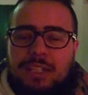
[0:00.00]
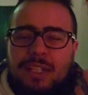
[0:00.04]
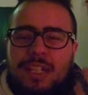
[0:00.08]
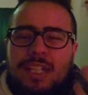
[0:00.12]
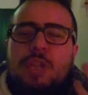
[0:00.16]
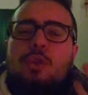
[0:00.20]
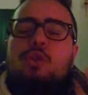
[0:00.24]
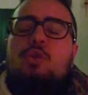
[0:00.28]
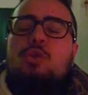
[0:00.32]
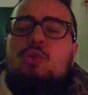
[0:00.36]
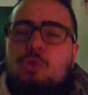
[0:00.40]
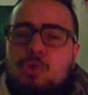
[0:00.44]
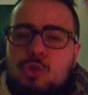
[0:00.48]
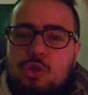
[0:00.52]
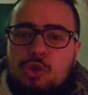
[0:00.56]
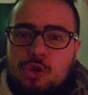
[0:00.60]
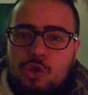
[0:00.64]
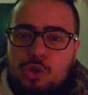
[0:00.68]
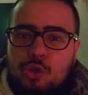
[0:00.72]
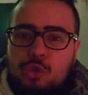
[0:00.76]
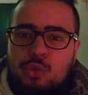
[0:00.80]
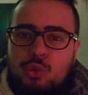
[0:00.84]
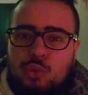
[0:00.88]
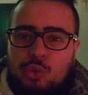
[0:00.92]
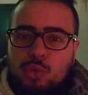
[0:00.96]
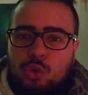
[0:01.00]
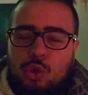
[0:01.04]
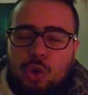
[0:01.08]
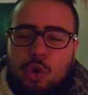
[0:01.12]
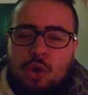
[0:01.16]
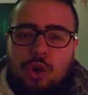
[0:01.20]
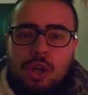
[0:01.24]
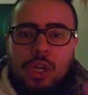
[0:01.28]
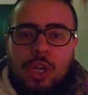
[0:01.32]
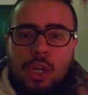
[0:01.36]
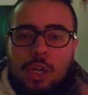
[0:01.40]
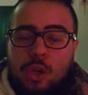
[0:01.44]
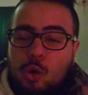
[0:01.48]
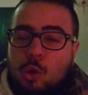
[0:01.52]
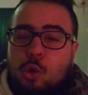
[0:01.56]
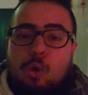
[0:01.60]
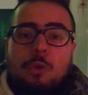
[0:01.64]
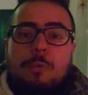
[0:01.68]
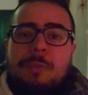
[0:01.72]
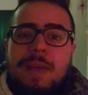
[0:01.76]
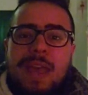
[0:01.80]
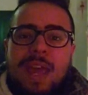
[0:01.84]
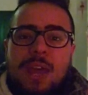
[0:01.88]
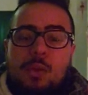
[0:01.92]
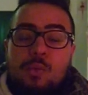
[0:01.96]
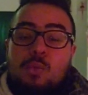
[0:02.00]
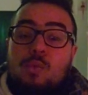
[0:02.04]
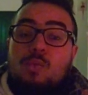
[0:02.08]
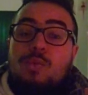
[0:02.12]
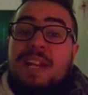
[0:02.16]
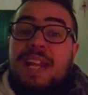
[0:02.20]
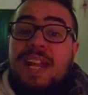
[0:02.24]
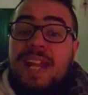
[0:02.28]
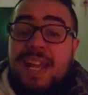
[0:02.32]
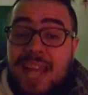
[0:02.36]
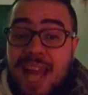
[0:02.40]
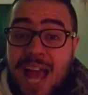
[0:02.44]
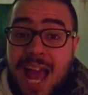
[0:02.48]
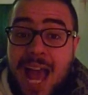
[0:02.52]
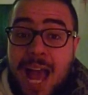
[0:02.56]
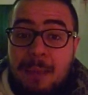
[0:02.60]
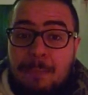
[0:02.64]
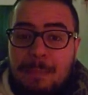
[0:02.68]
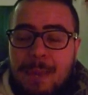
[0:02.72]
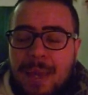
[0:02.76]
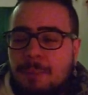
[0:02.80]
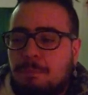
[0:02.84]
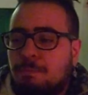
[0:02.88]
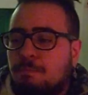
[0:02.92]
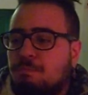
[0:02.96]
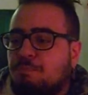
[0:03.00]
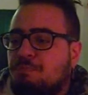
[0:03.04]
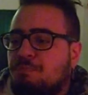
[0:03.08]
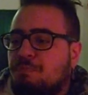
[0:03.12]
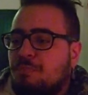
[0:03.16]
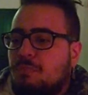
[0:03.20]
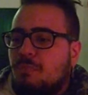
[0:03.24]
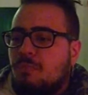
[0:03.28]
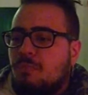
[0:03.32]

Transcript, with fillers: riconosciuto come un legame.